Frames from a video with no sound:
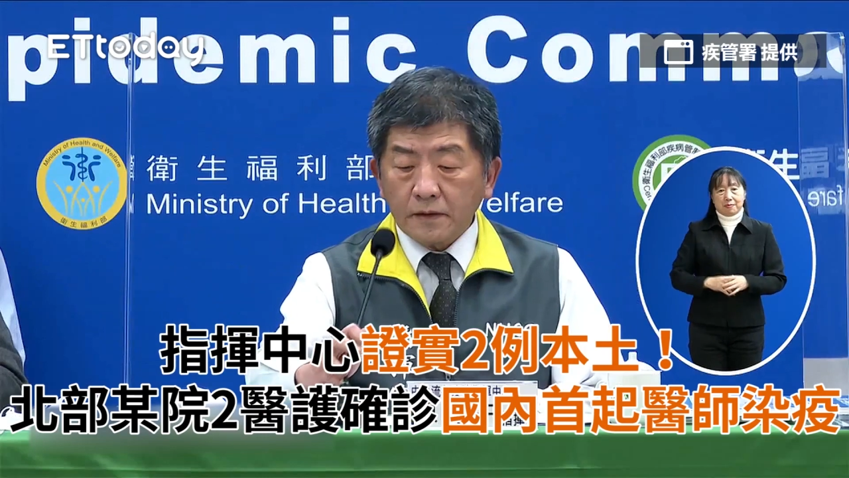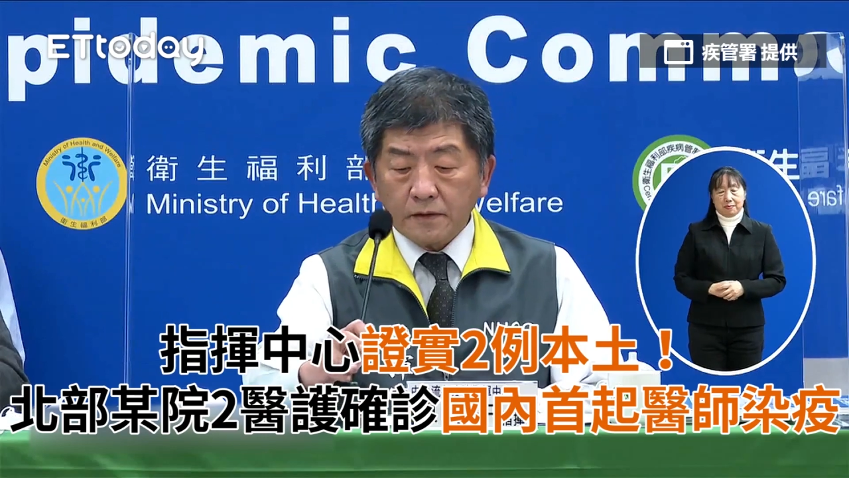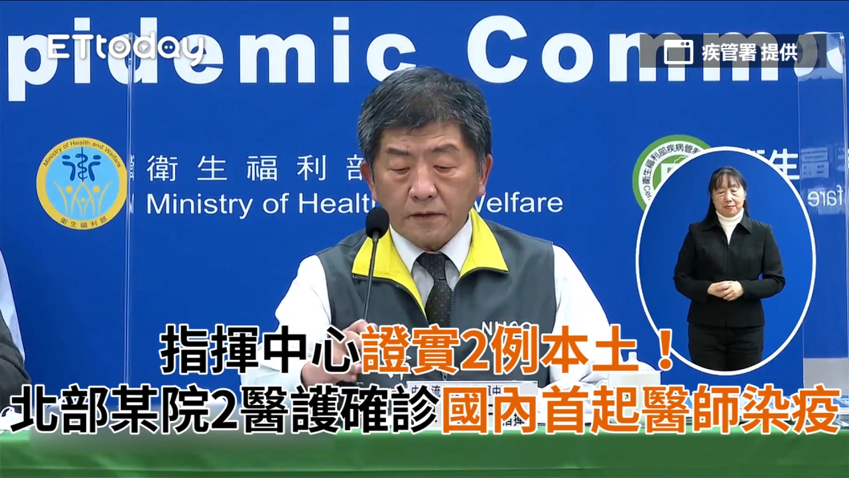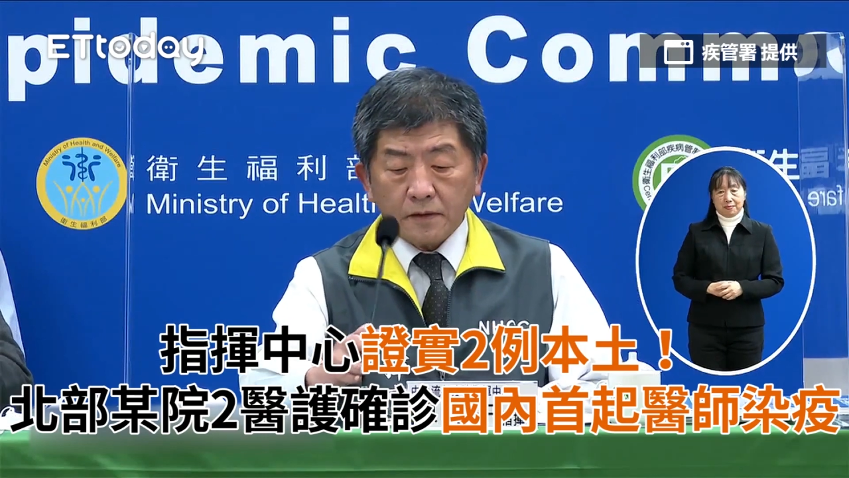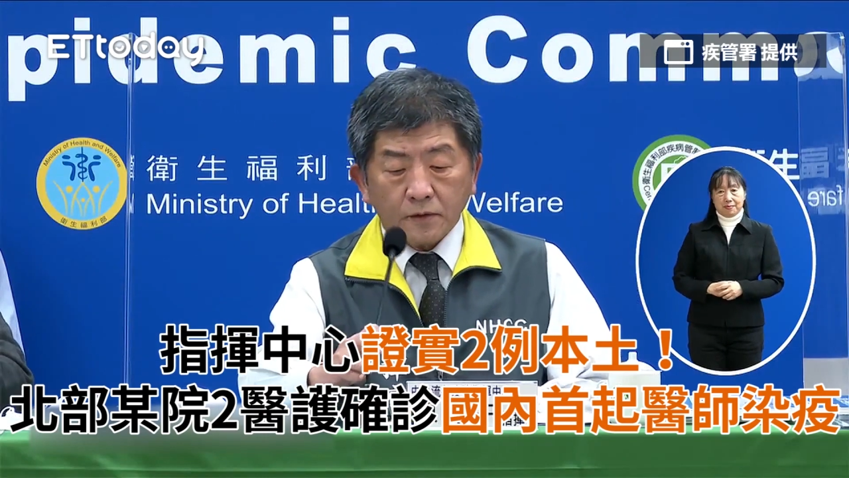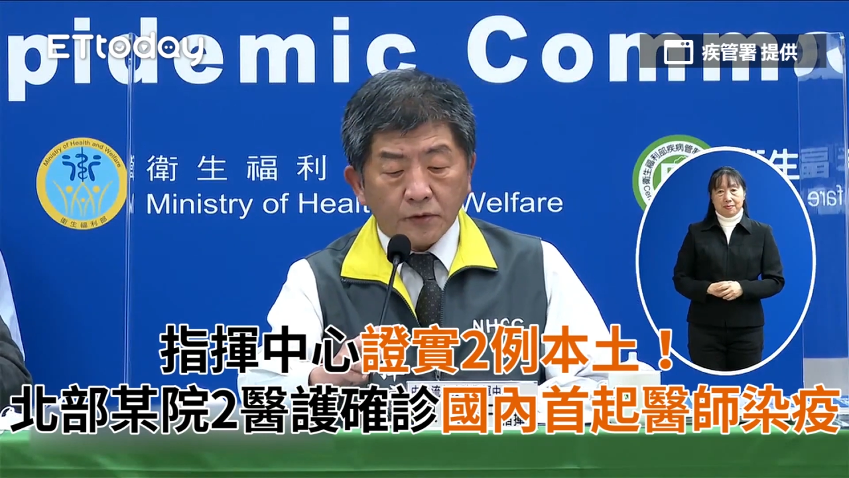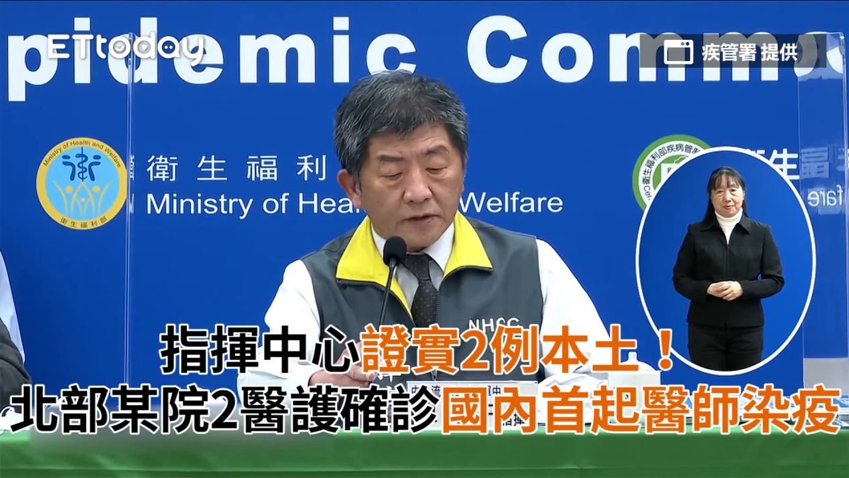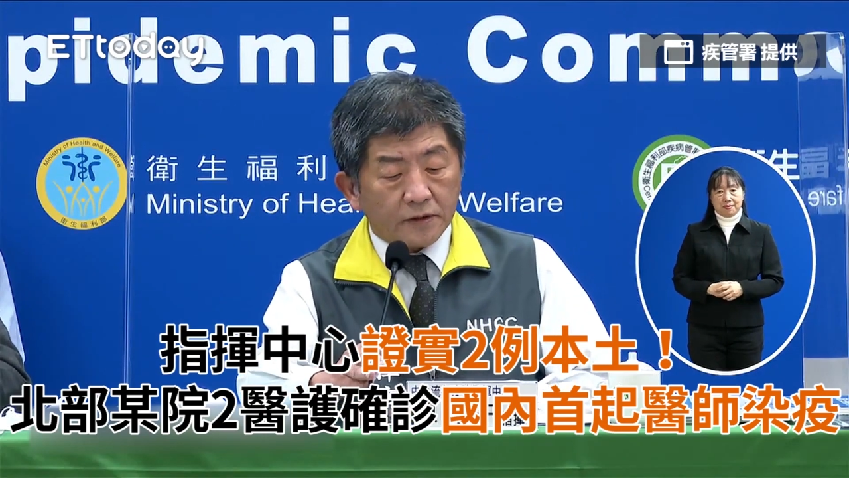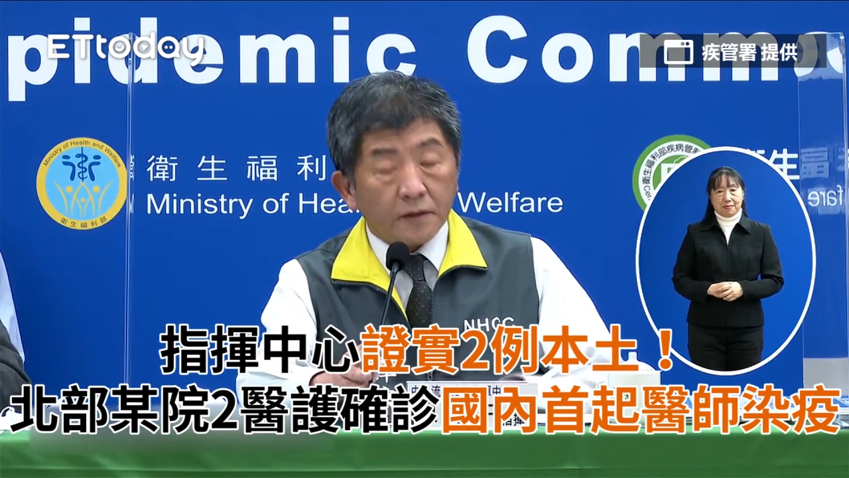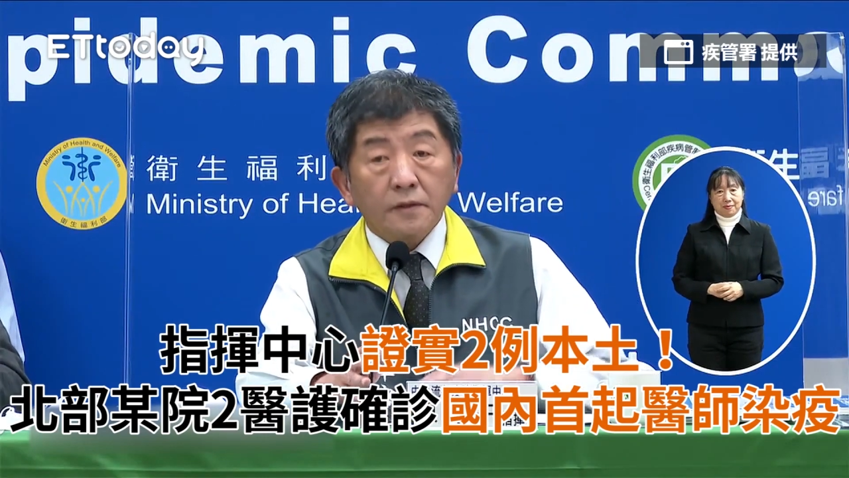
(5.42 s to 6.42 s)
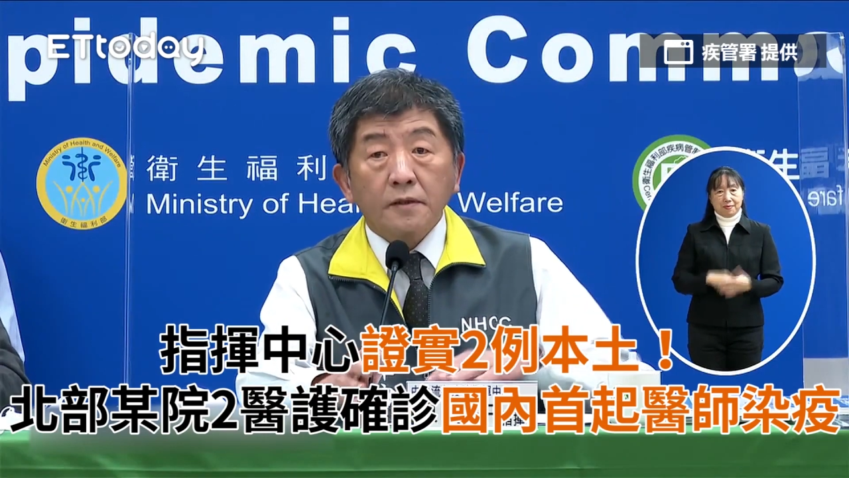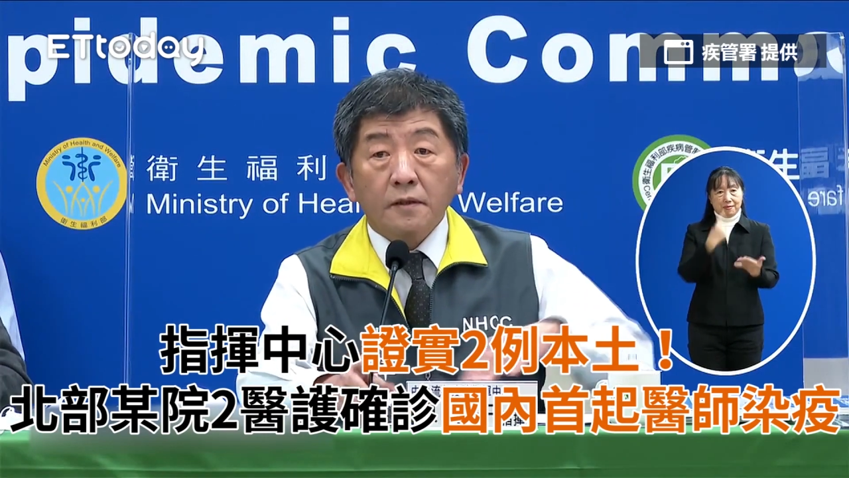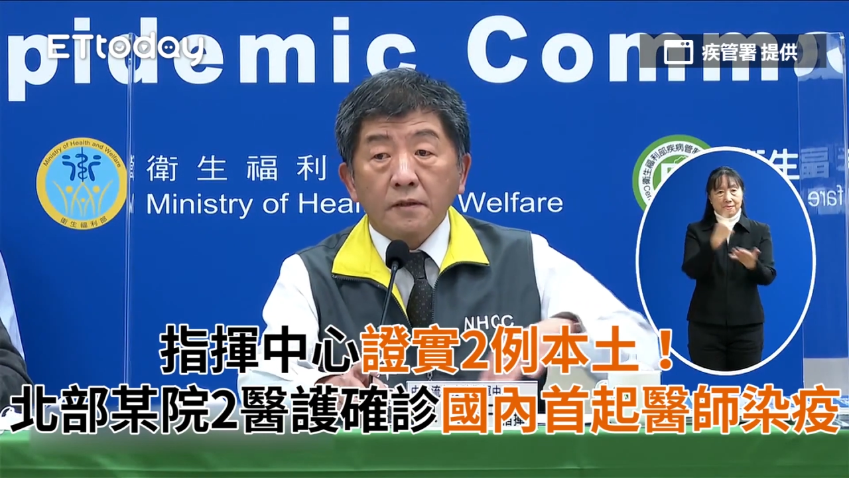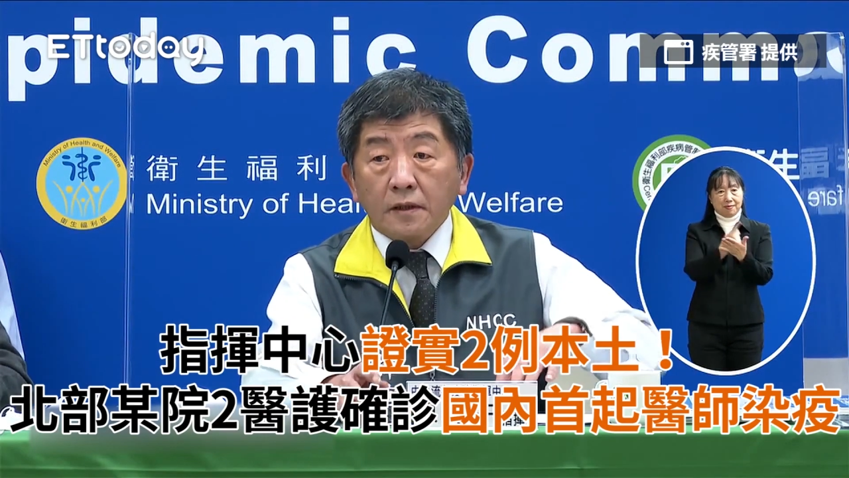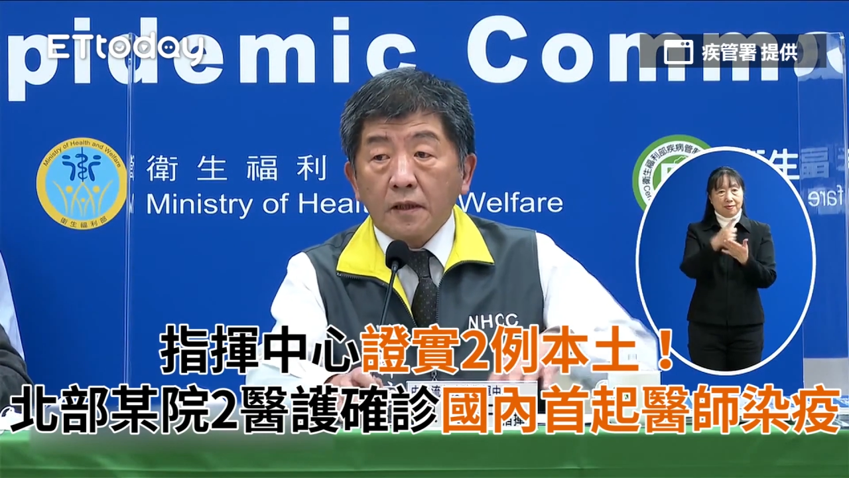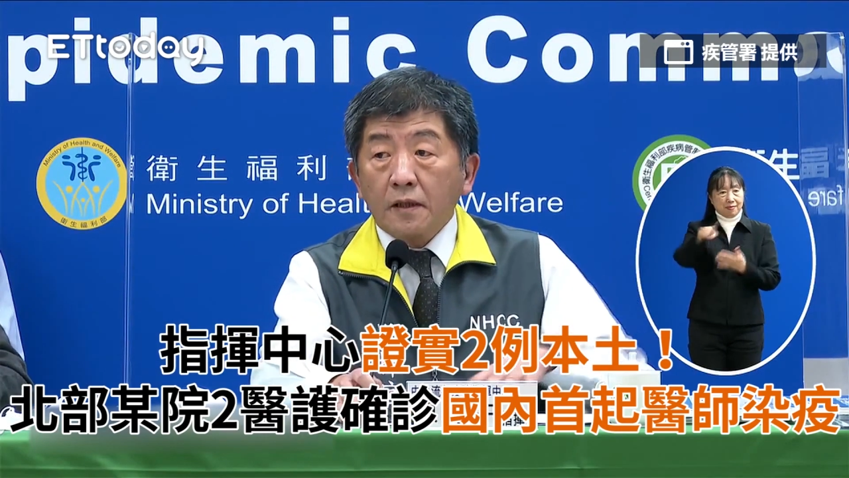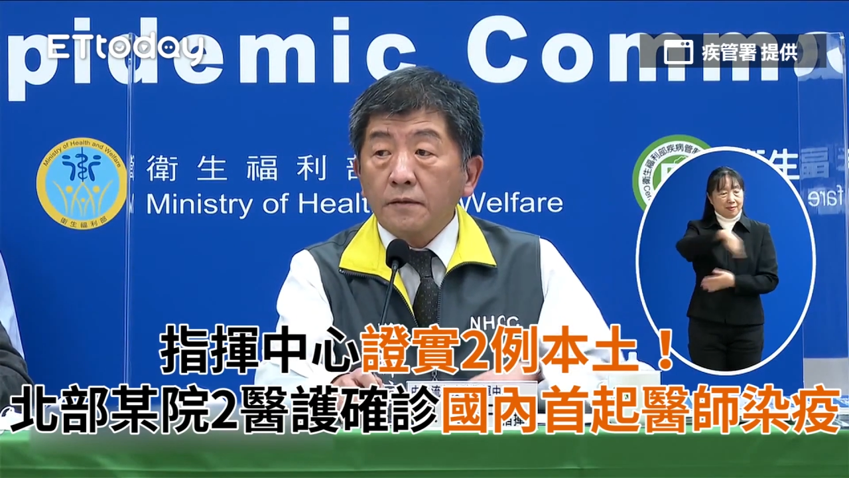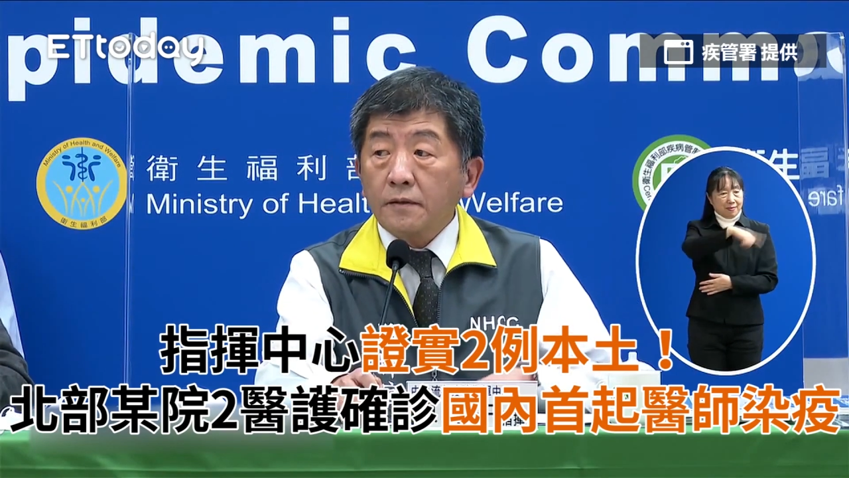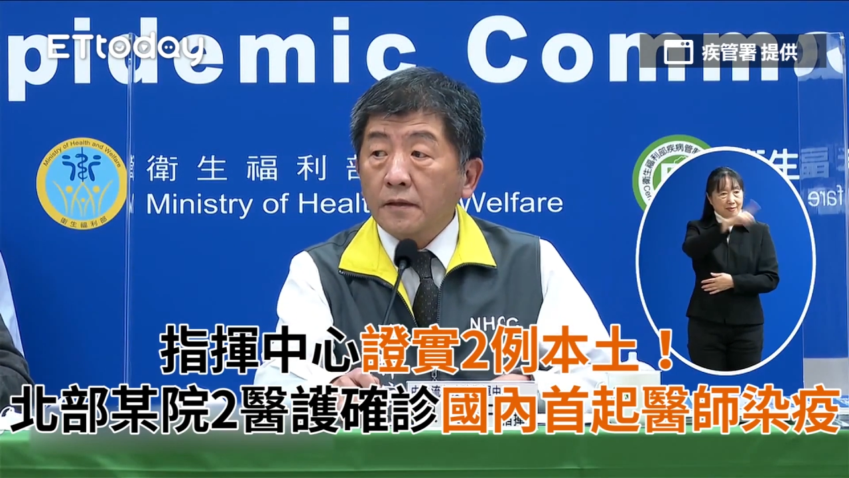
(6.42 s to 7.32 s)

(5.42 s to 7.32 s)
位记者女士、先生，大家好，